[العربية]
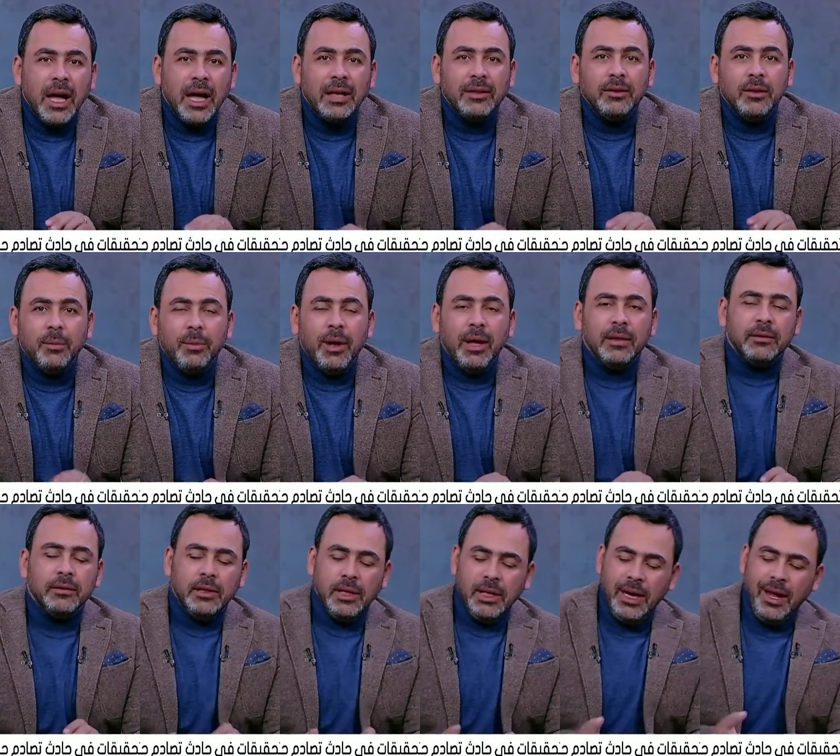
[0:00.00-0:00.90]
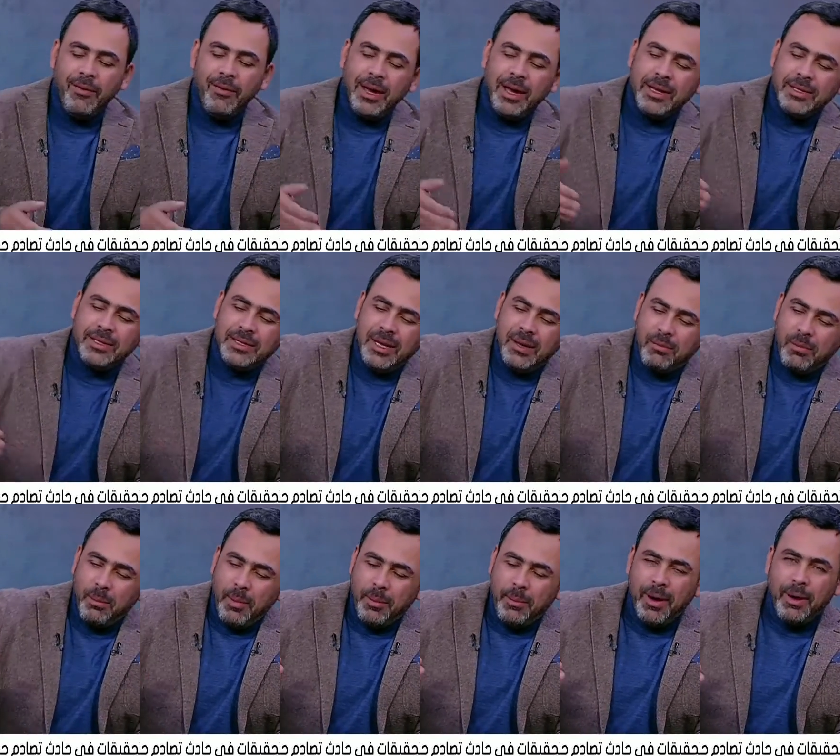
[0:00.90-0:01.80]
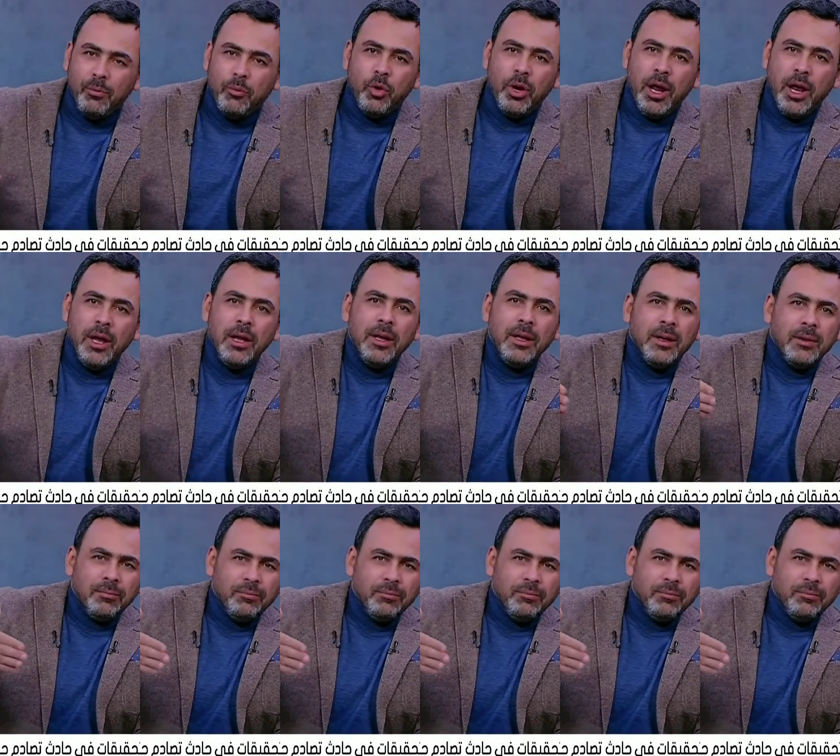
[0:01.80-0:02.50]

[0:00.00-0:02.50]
عند بعض الحواجز اللي بتبقى معموله